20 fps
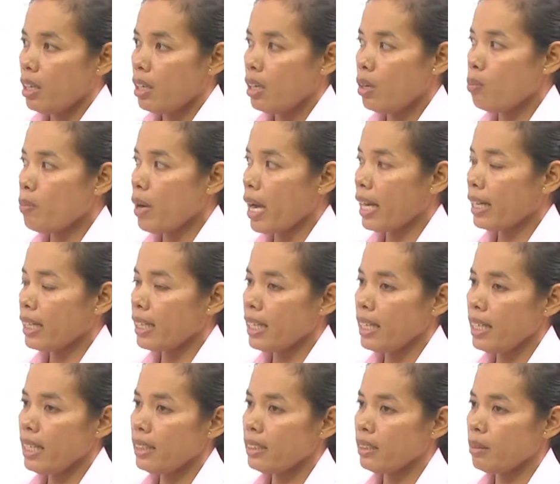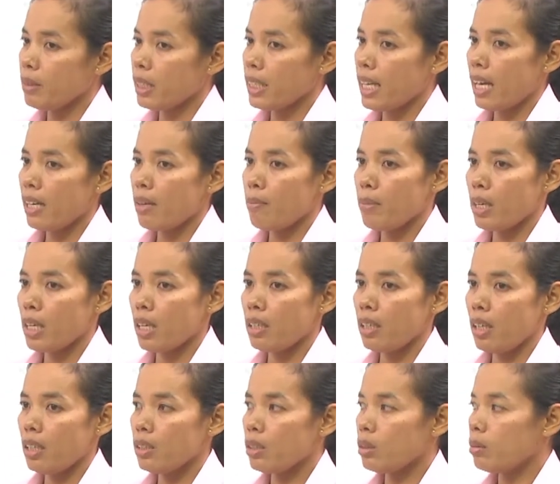lồng hạt ní nhưng cái nào đầm râu
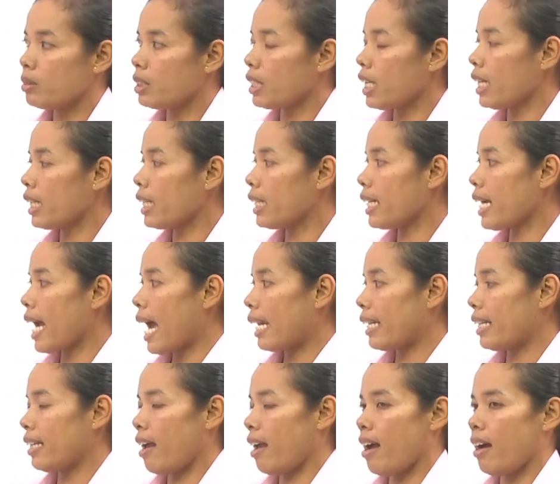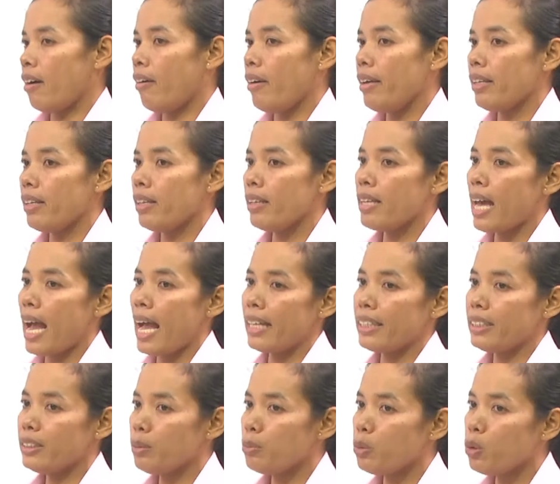ấy còn cha cắt hái đại
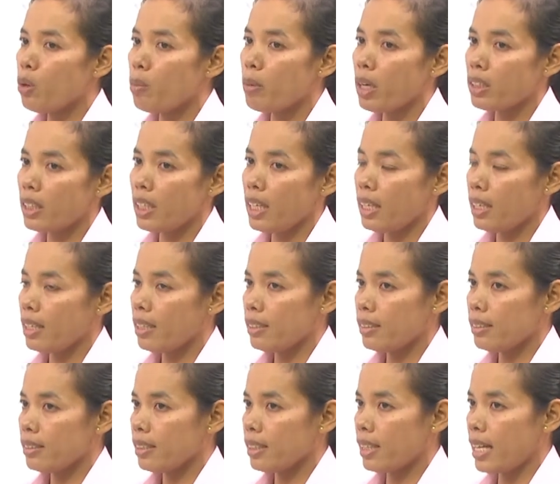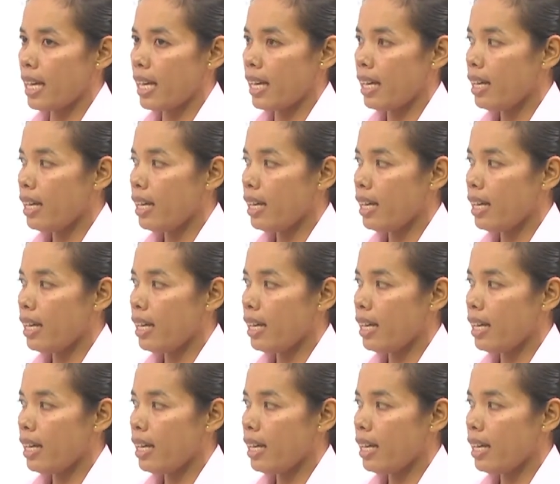mua mà tiền cái nè